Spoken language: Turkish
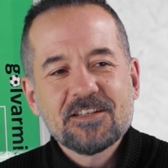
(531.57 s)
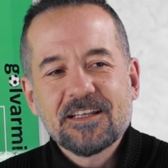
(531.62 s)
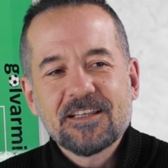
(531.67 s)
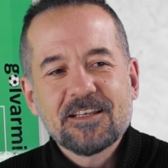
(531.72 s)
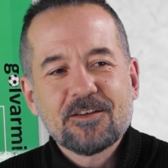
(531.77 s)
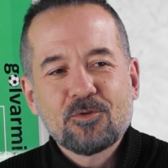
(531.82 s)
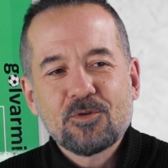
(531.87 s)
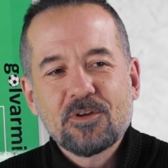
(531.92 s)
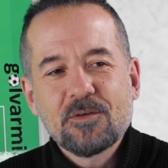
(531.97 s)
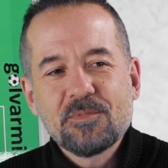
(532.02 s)

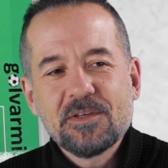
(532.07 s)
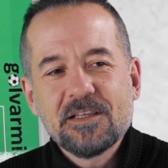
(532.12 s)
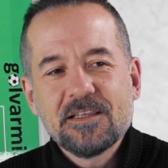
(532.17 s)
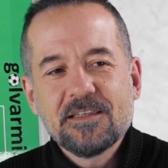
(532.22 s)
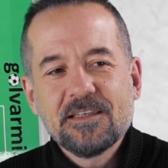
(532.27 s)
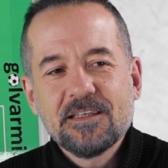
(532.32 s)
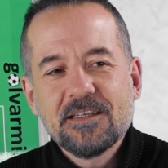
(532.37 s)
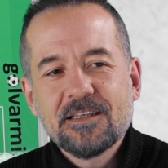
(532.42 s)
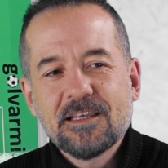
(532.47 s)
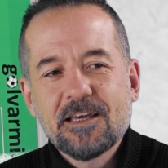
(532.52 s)
şeyler
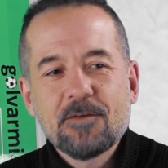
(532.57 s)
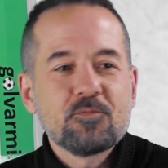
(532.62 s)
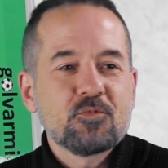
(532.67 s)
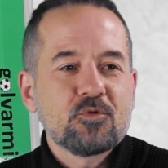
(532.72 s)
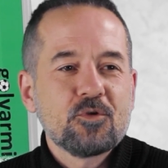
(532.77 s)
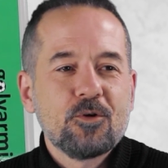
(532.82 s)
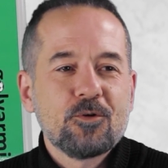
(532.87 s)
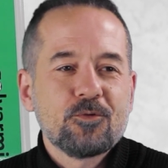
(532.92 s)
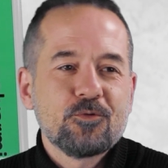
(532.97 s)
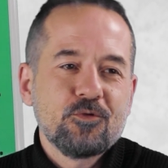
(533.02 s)
olabildiğini
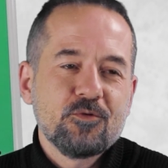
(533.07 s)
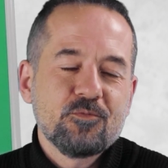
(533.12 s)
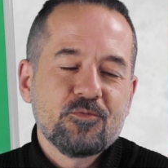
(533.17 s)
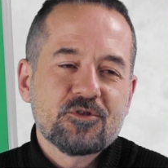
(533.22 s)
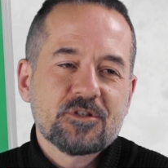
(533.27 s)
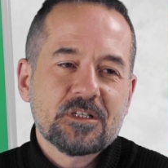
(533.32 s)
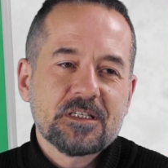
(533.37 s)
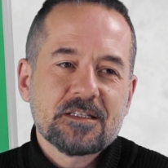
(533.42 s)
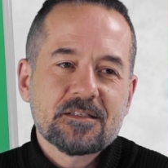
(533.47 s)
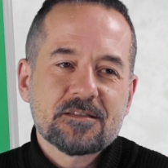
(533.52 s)
hep gördüğüm
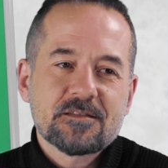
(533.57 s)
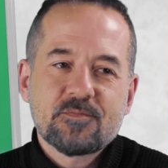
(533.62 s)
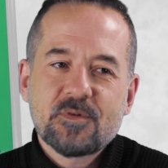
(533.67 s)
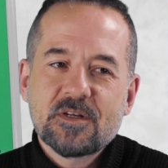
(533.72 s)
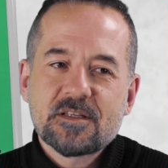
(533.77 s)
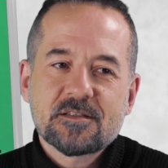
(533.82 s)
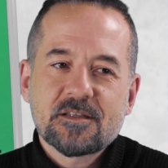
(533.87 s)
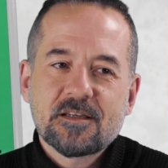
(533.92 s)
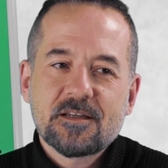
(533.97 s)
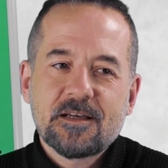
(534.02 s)
için
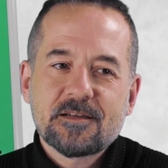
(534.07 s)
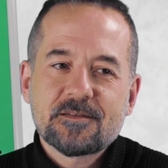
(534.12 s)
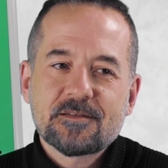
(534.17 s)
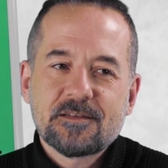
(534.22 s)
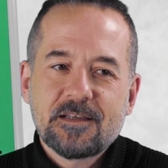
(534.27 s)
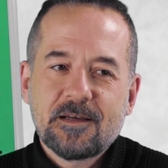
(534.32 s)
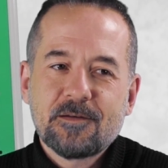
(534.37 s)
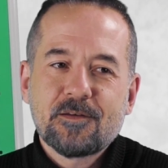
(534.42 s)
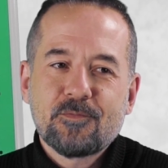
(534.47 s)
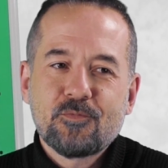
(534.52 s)
Spezia
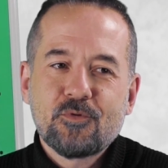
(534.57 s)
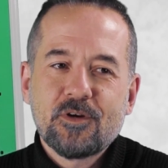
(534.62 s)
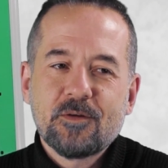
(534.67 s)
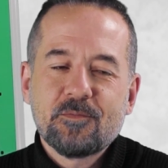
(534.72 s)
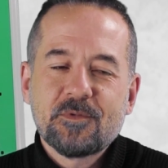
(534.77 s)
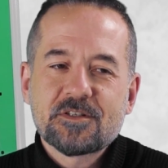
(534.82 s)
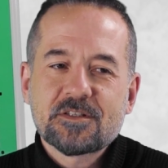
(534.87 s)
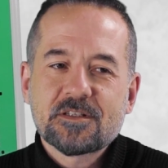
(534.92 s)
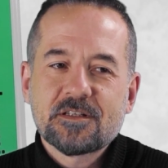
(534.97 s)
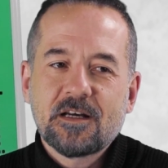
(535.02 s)
Napoli
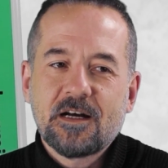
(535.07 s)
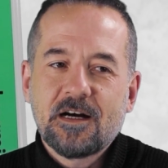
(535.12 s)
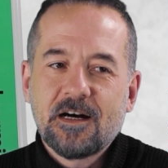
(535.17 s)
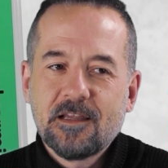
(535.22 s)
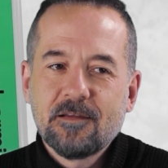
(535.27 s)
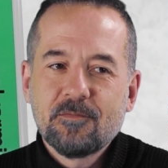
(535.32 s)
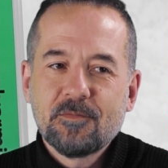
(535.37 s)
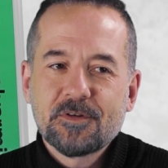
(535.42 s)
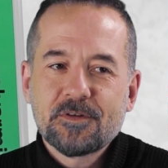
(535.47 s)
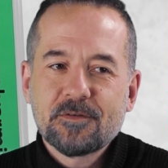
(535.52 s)
maçını
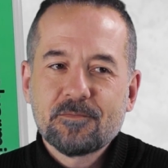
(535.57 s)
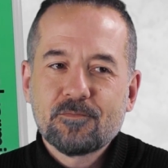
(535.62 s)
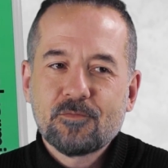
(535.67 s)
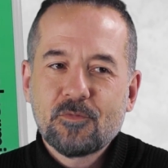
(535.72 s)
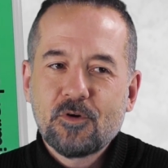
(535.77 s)
almadım.